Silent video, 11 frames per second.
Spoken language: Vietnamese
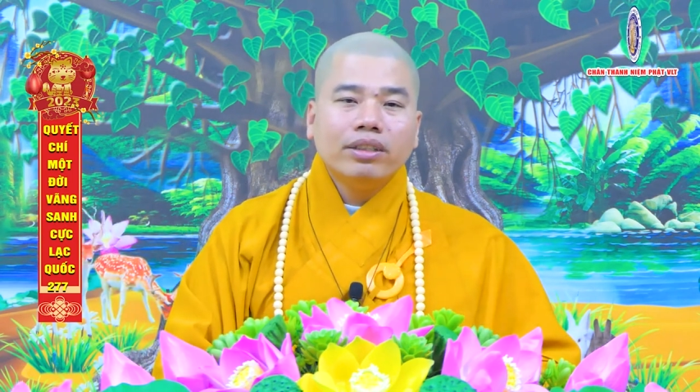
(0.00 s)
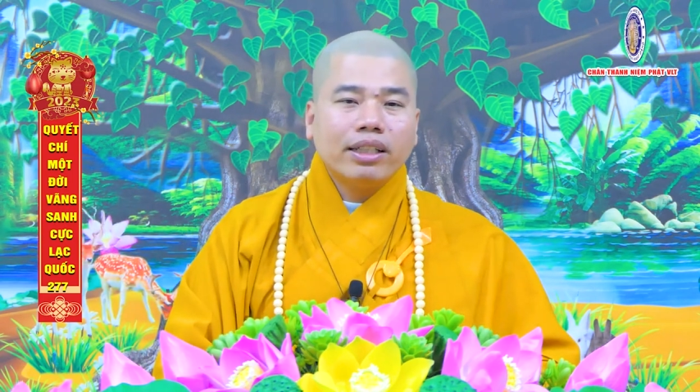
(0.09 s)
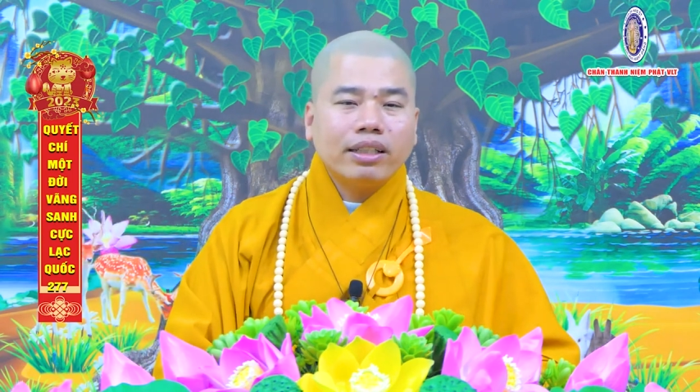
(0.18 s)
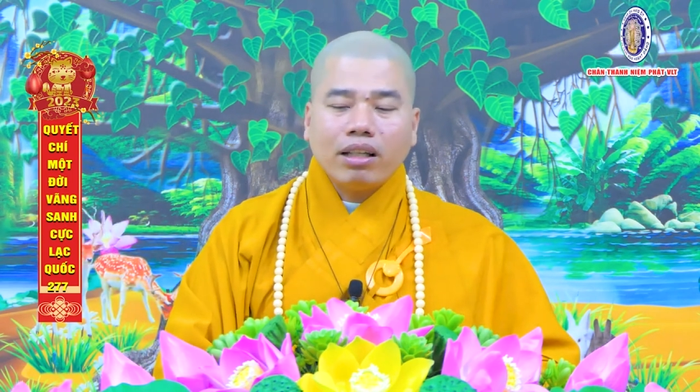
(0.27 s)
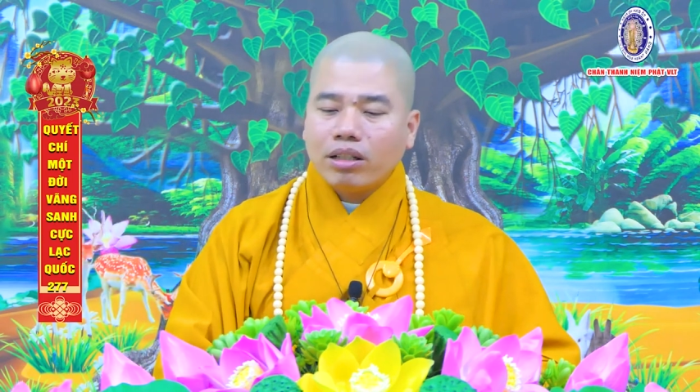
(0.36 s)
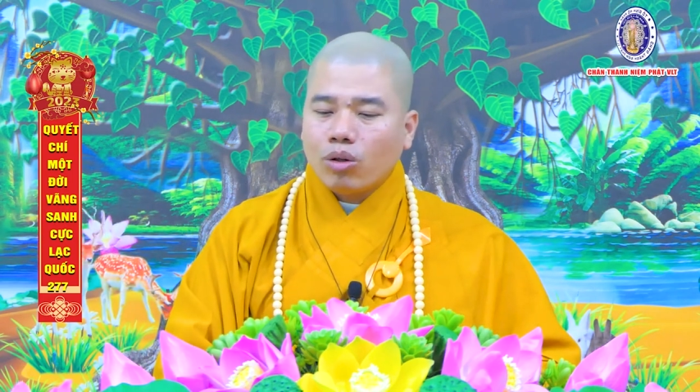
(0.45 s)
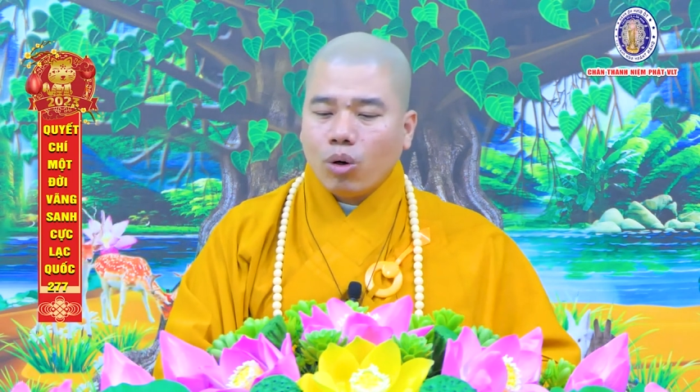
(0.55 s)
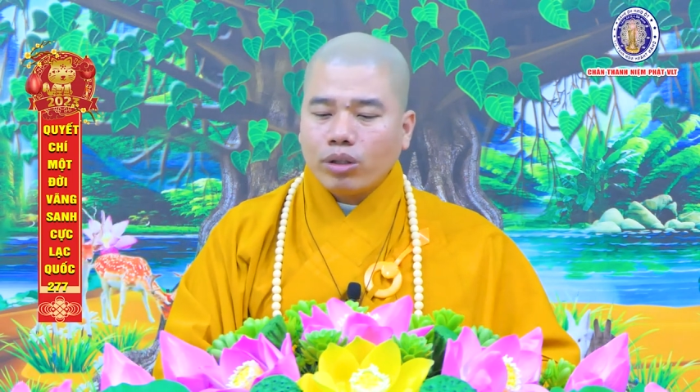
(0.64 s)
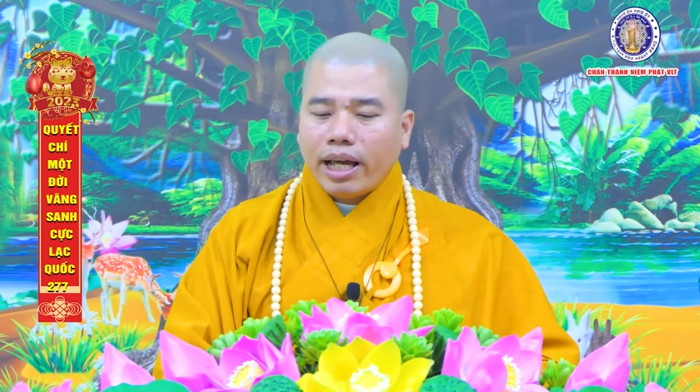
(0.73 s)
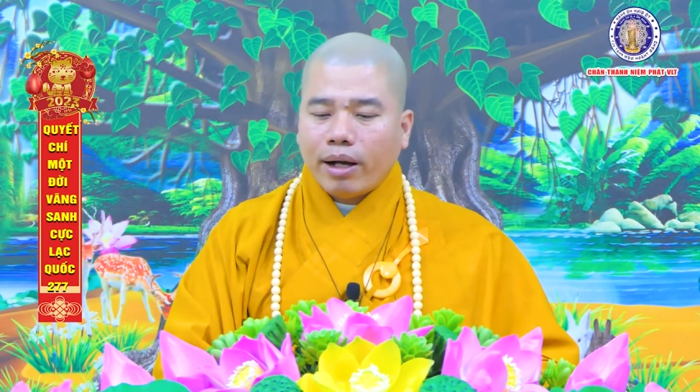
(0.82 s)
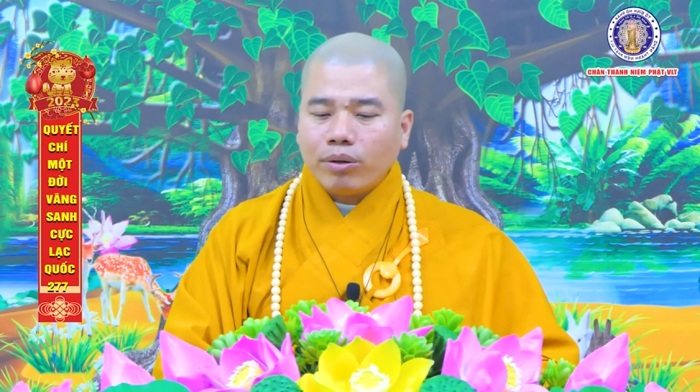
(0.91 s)
nhưng cái thời
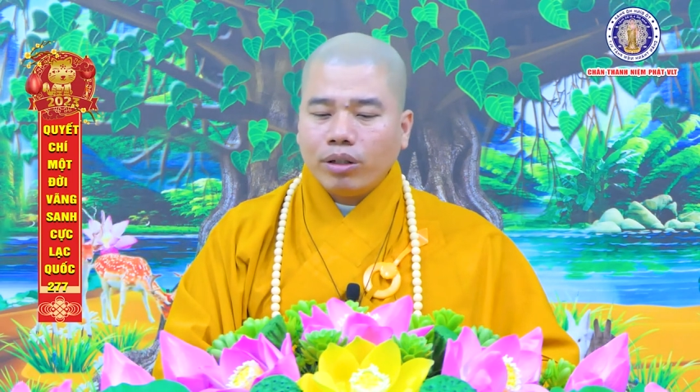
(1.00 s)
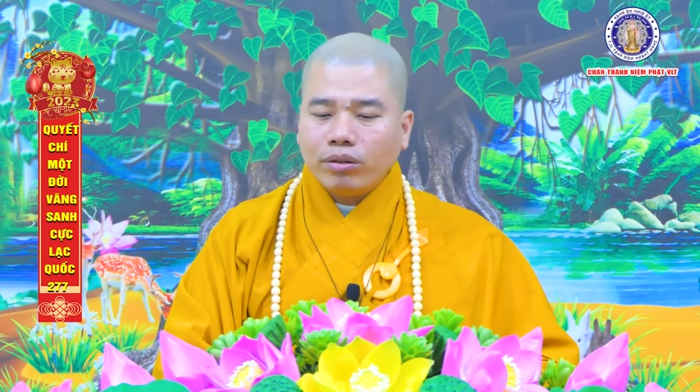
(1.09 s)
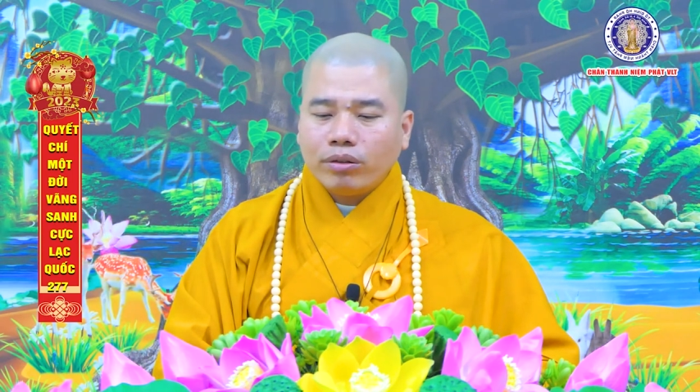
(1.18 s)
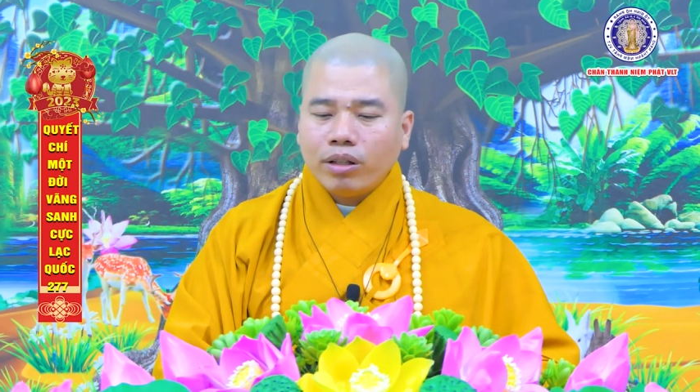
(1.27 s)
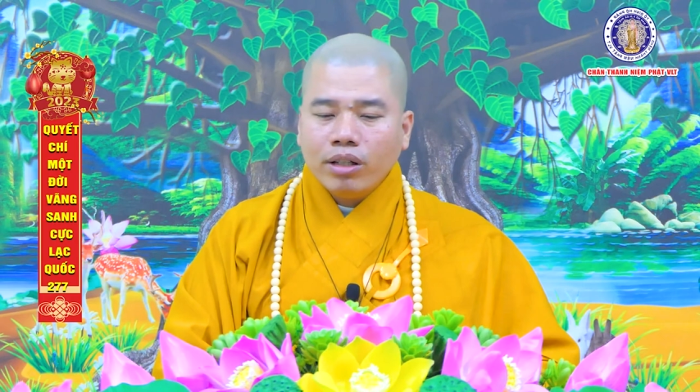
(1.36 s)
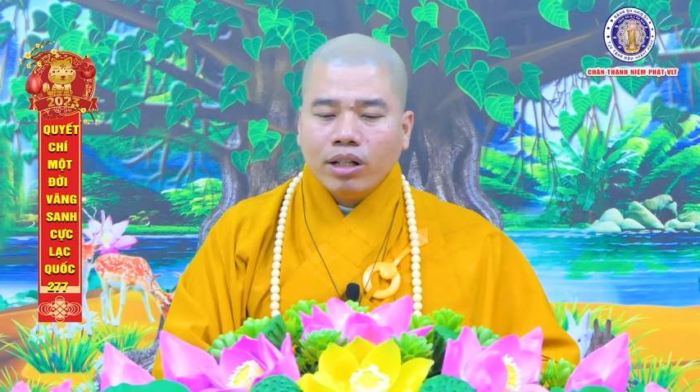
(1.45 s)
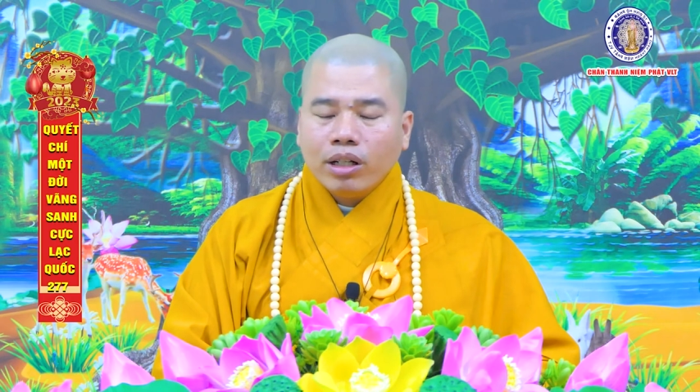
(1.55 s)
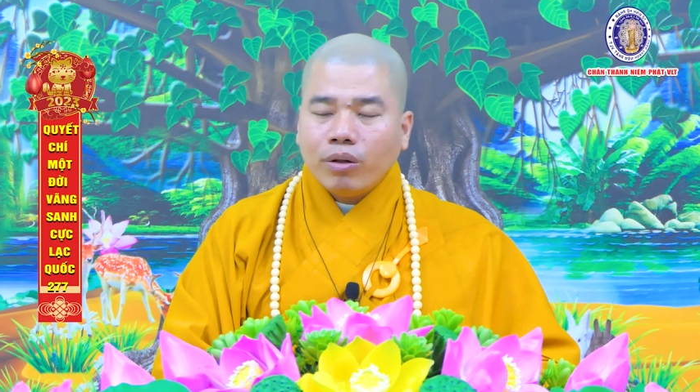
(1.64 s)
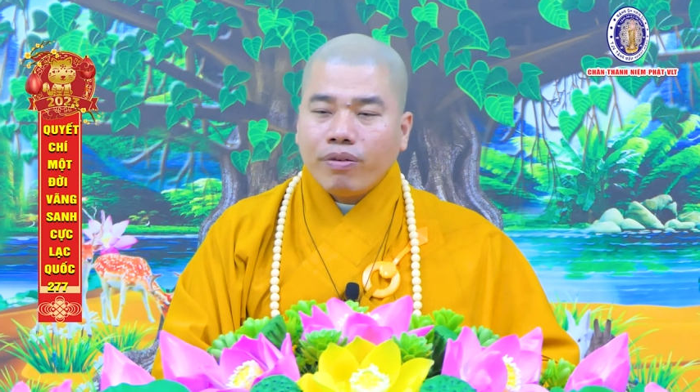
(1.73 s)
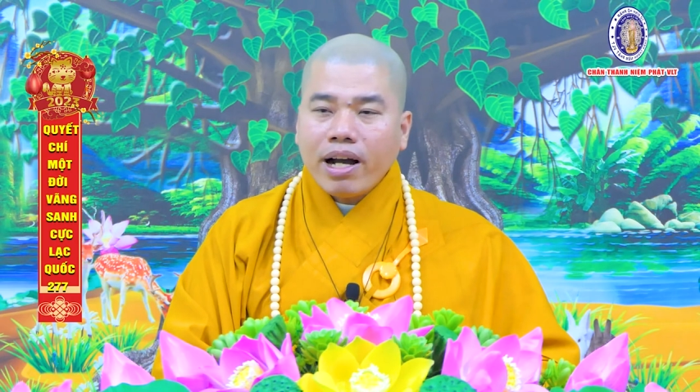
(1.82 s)
cuộc nào nó nó